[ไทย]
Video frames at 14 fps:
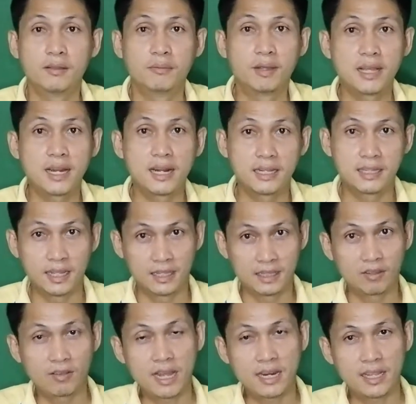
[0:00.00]
งท่านอาจจะ
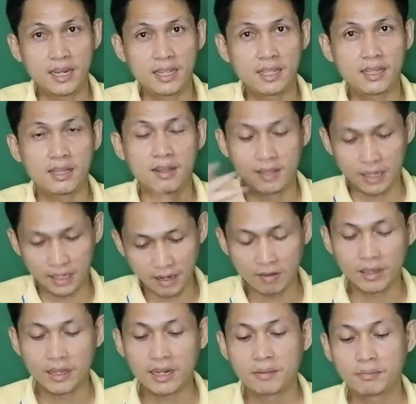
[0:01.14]
ต้องการแค่นี้ก็ติดเท่า
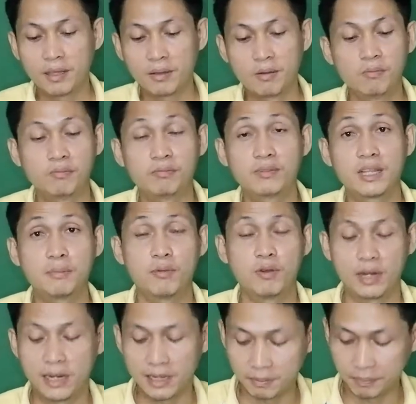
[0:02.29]
นี้นะครับ แต่ผมติดหมด
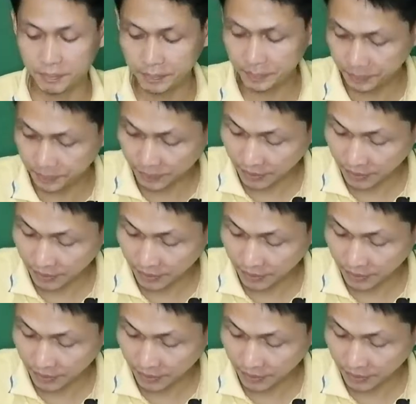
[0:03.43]
เลยนะครับ